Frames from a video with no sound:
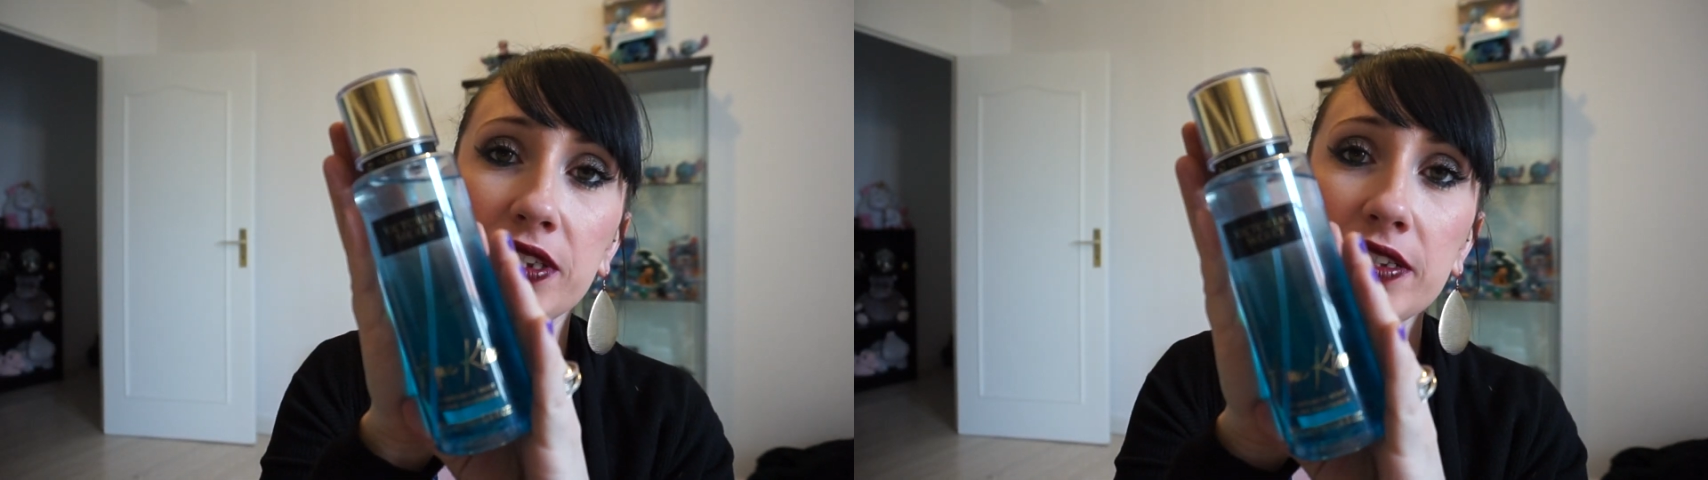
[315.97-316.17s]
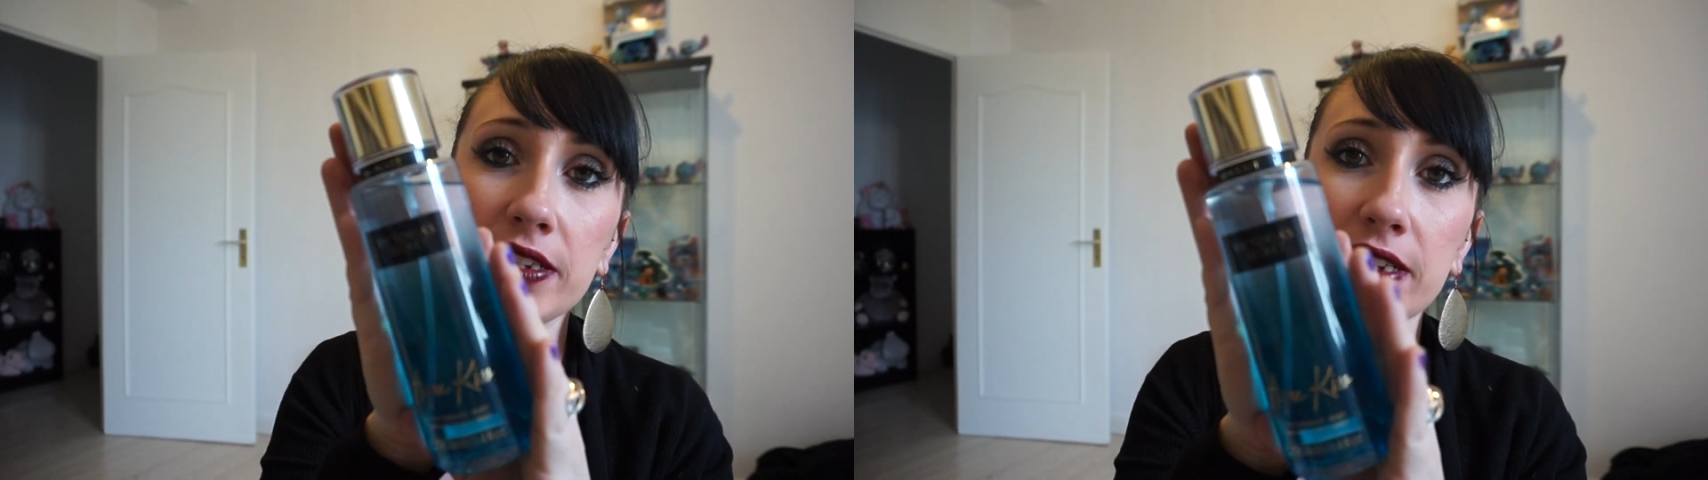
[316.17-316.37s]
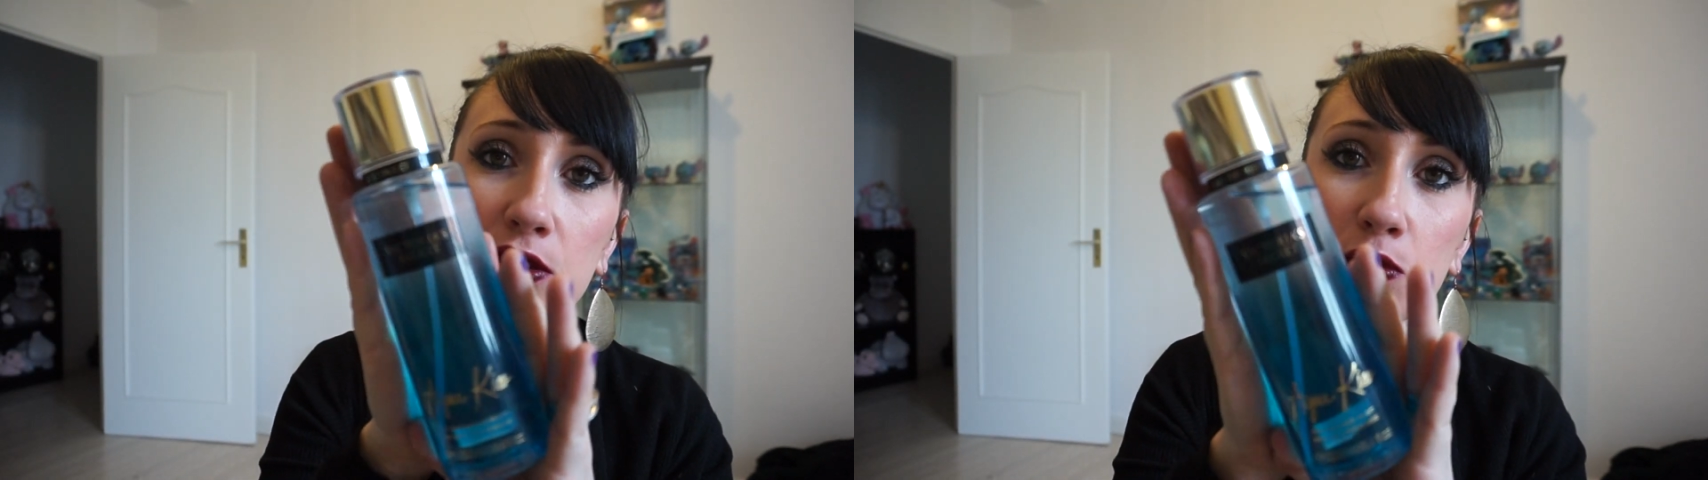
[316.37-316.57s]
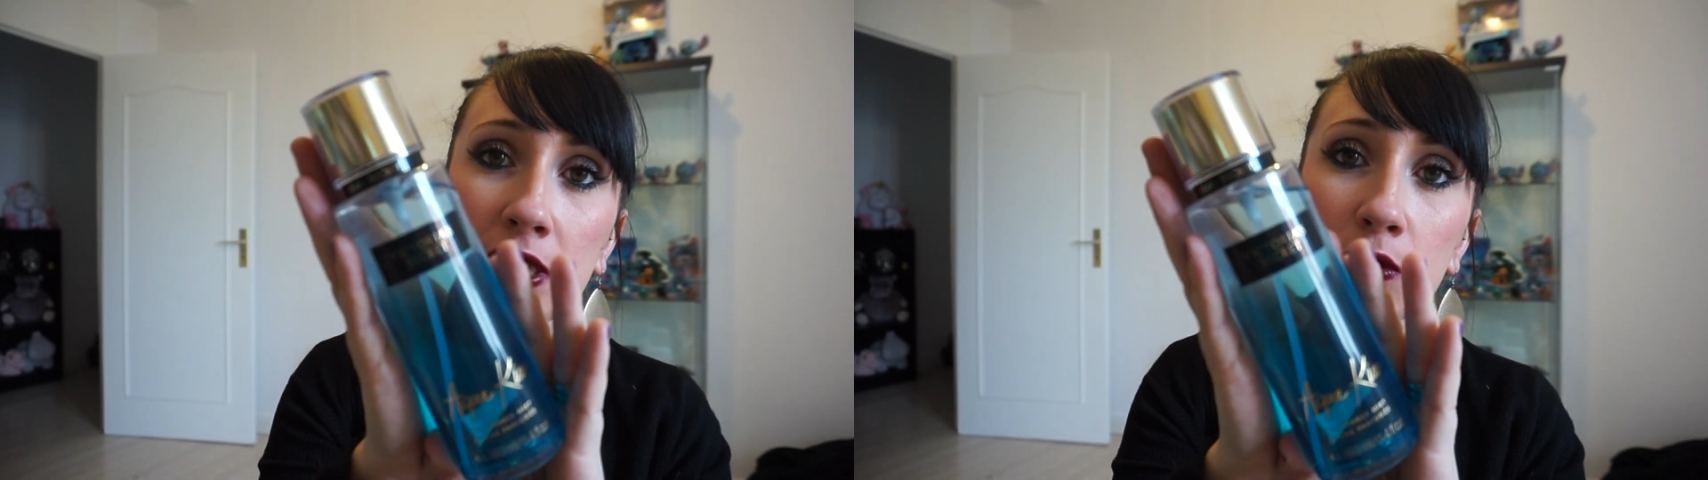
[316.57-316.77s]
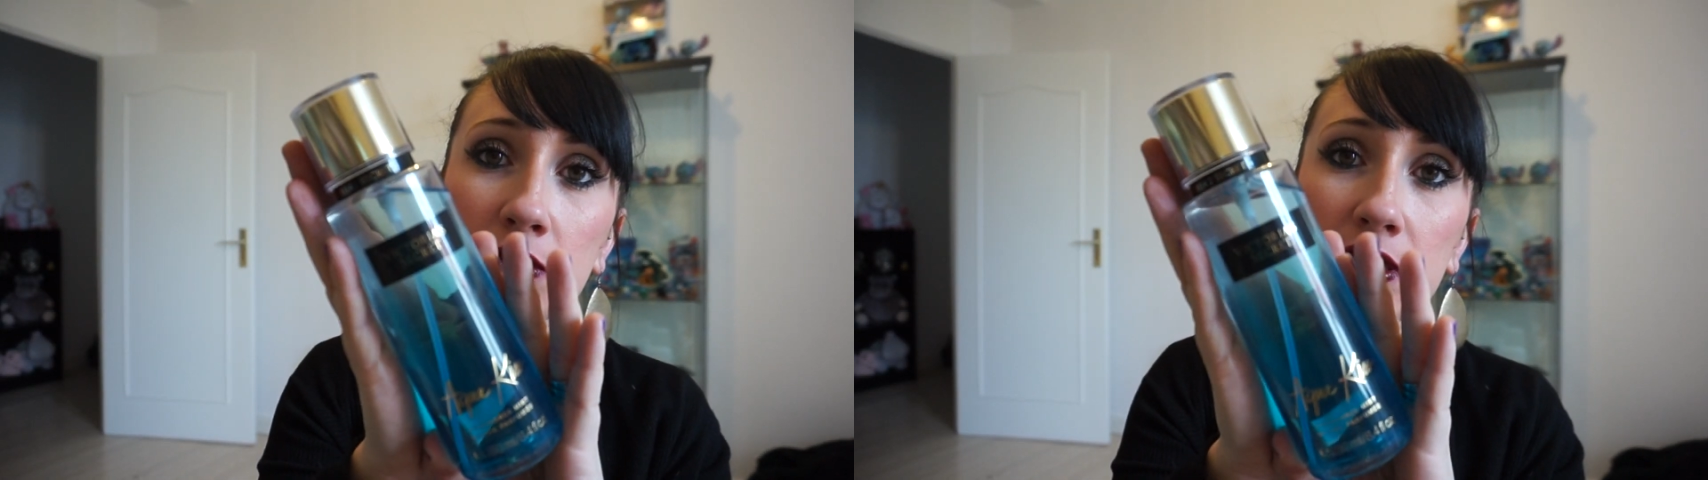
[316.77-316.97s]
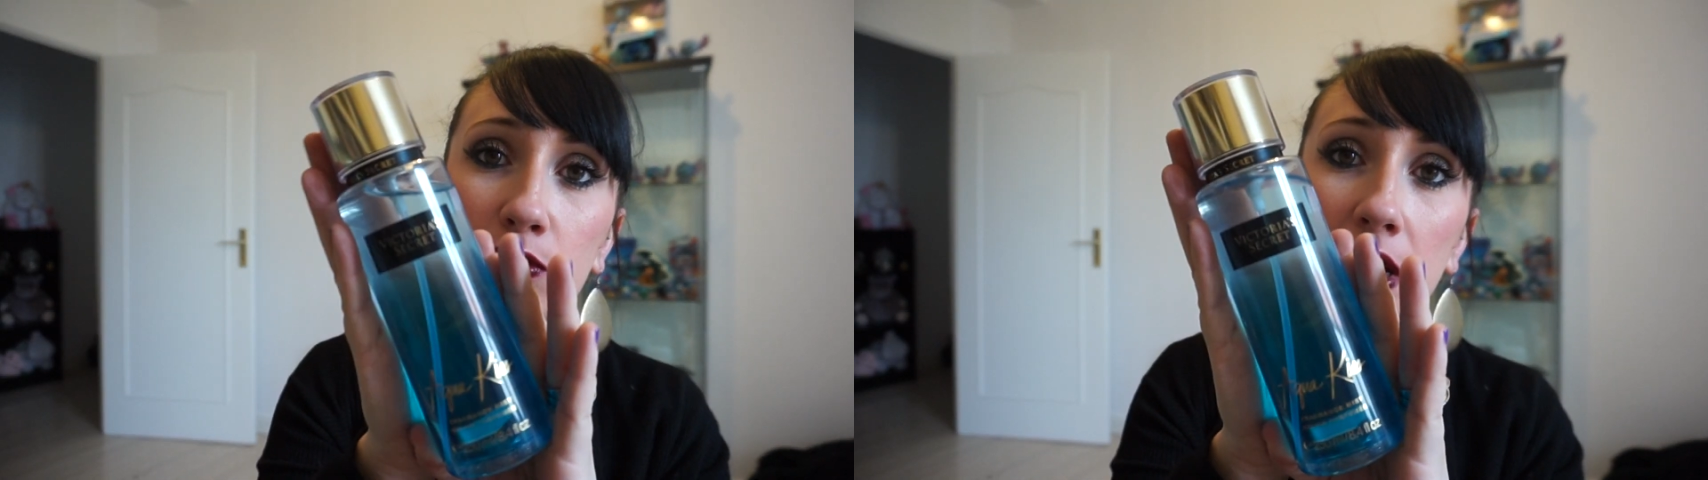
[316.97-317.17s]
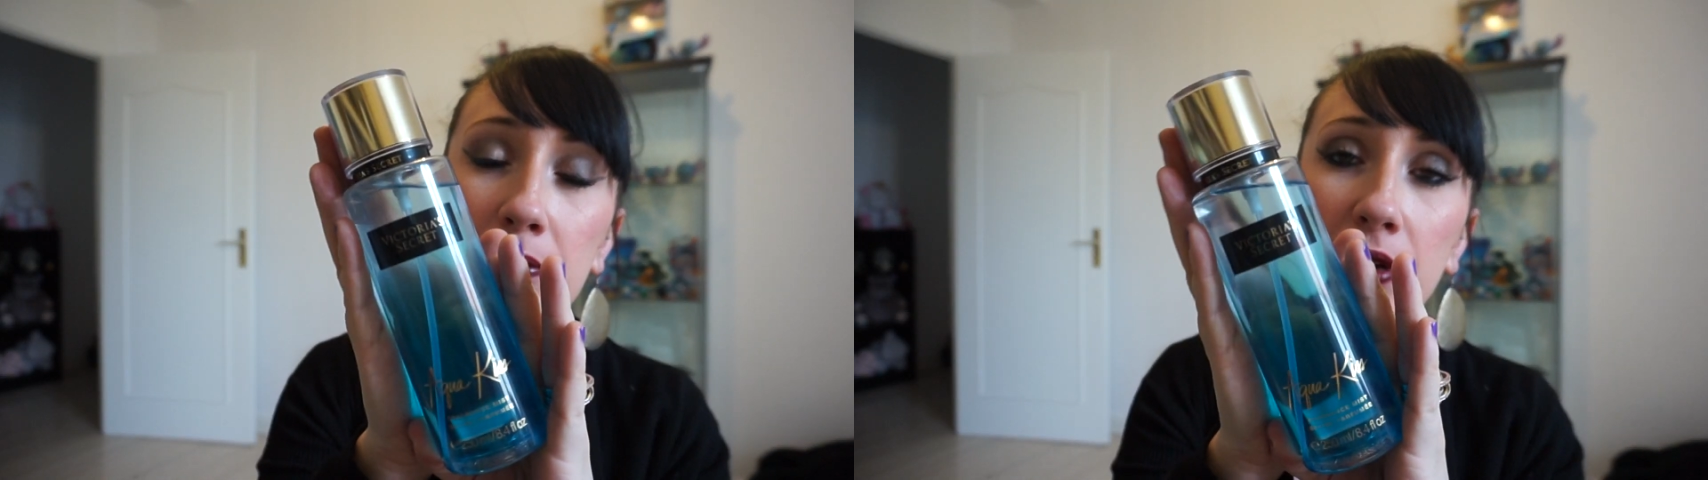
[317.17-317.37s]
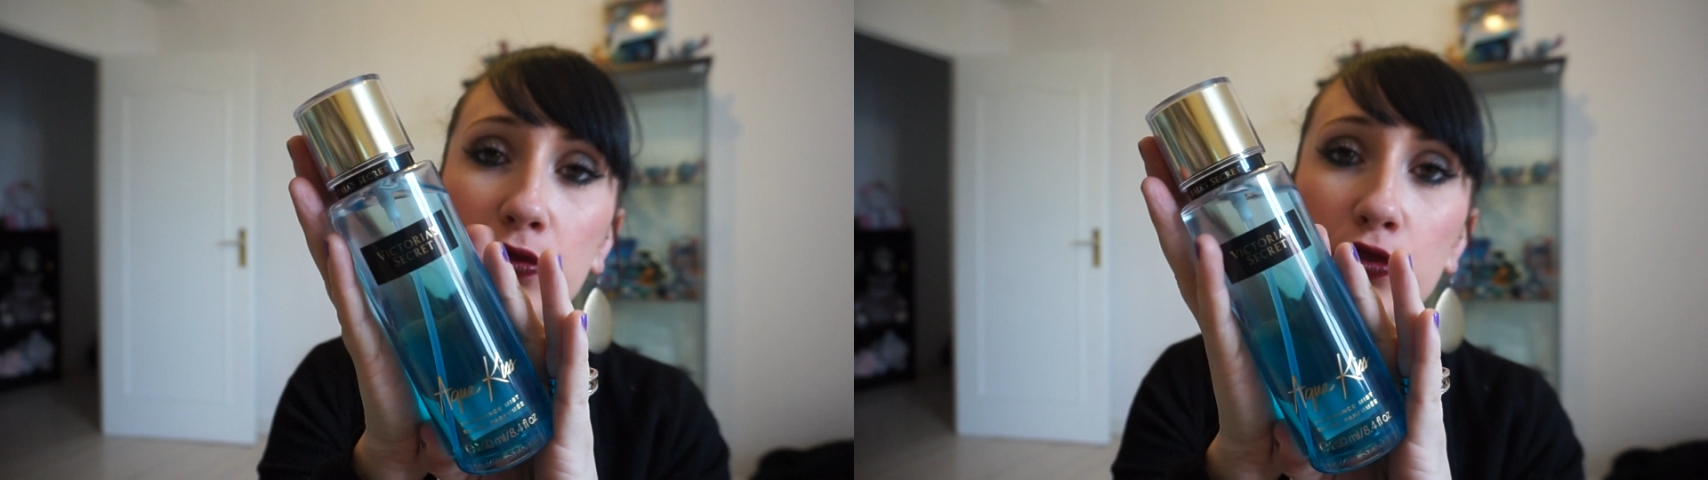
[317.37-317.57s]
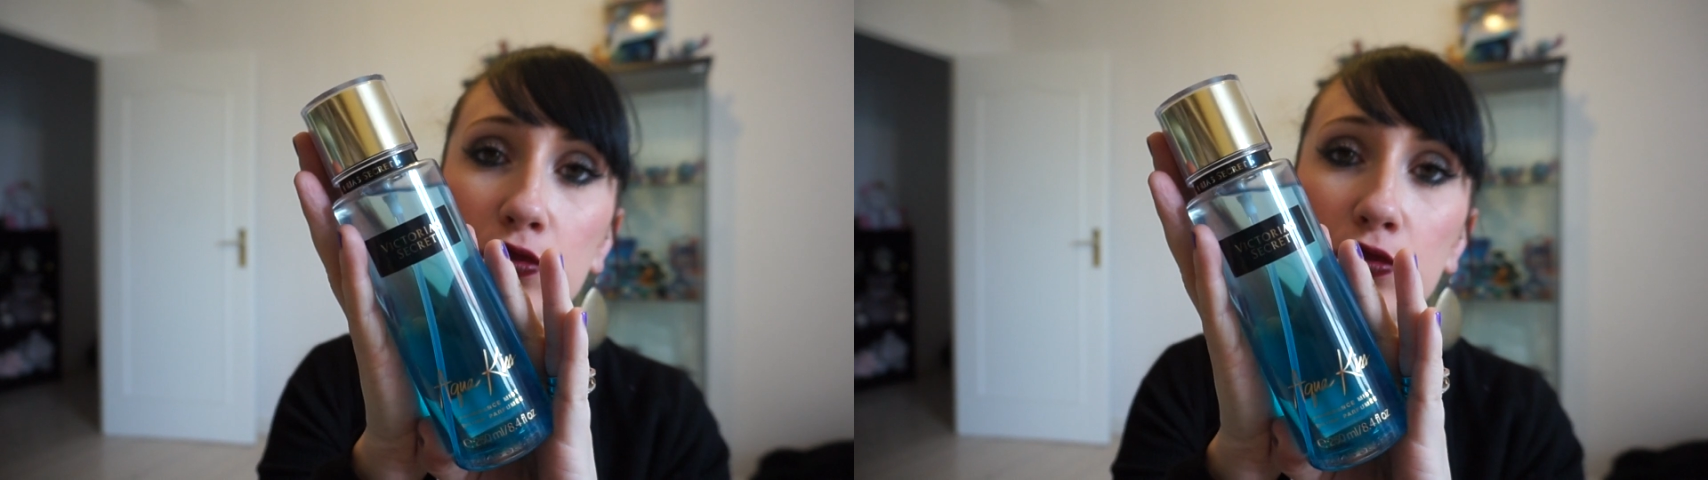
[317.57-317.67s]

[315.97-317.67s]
des états unis Donc si vous ne l'avez pas vu,